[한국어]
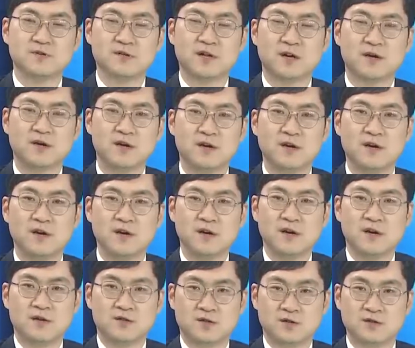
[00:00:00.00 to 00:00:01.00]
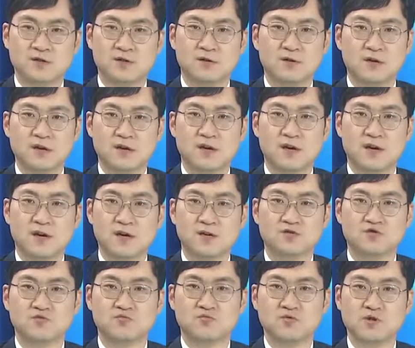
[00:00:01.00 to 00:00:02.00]
당연히 적절하게
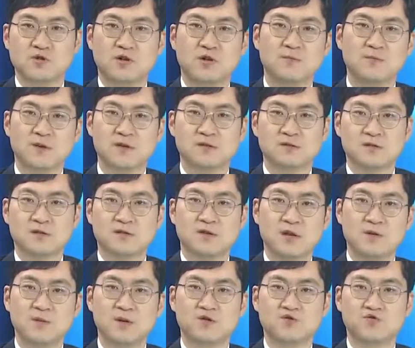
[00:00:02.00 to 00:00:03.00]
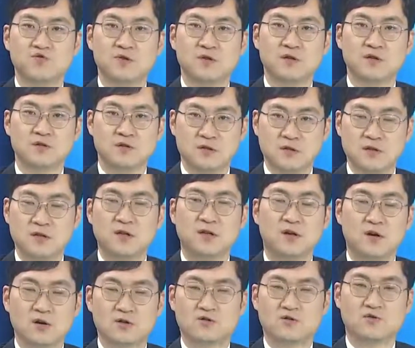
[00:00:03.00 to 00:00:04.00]
수문을 열면서 댐의 수위를
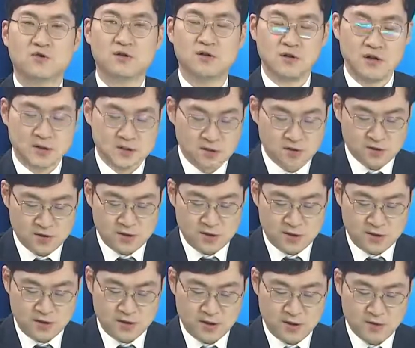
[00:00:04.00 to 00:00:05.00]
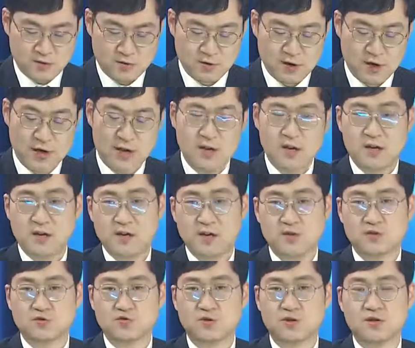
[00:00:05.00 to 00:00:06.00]
조절을 했었어야 되는데요. 이게
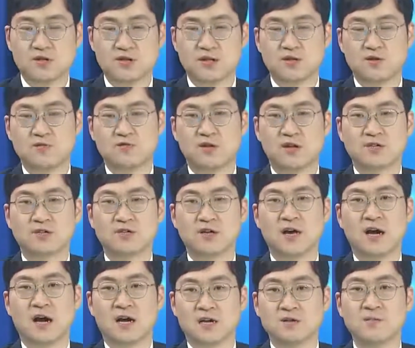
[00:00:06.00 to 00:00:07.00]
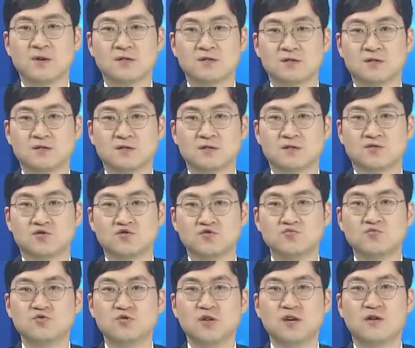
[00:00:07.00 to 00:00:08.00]
조절이 제대로 되지가 않으면서 즉
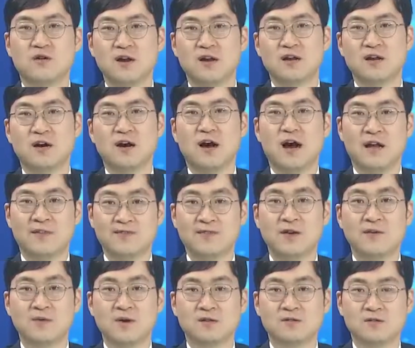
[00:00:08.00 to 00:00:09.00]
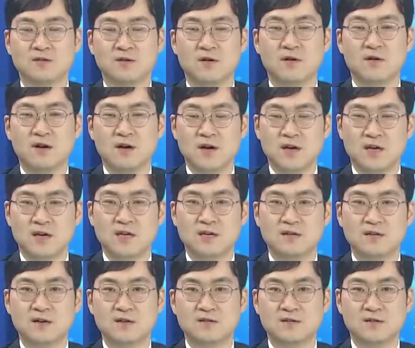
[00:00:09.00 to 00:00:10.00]
수문이 관리가 안 되면서
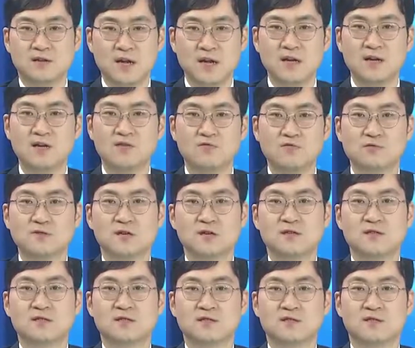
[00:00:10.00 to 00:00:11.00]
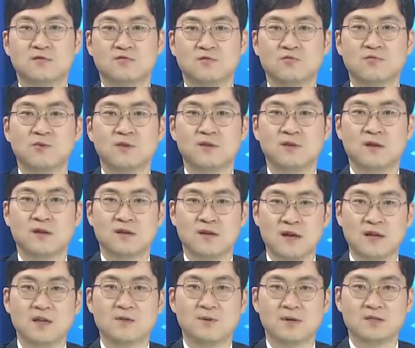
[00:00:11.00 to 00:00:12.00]
인근에서 딸기 농사를 짓던 농민들의
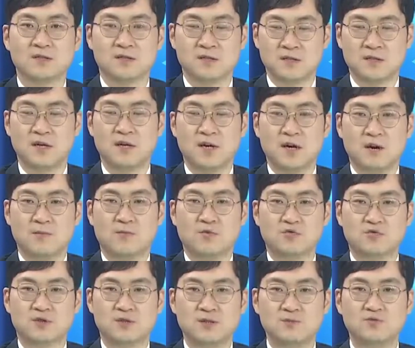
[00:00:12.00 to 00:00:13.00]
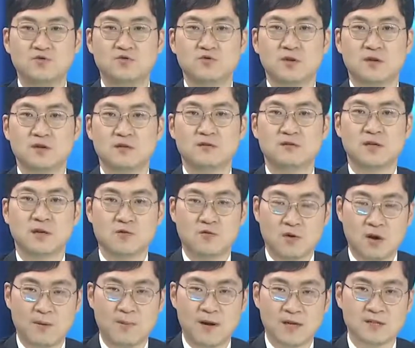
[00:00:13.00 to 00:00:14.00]
딸기밭이 모두 침수되는
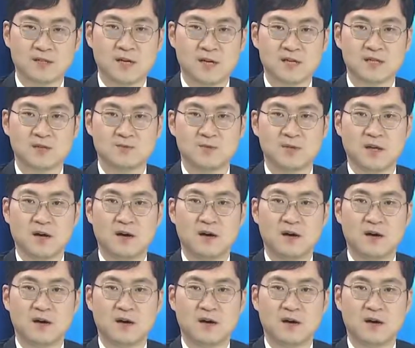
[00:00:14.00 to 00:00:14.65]
사고가 발생했습니다.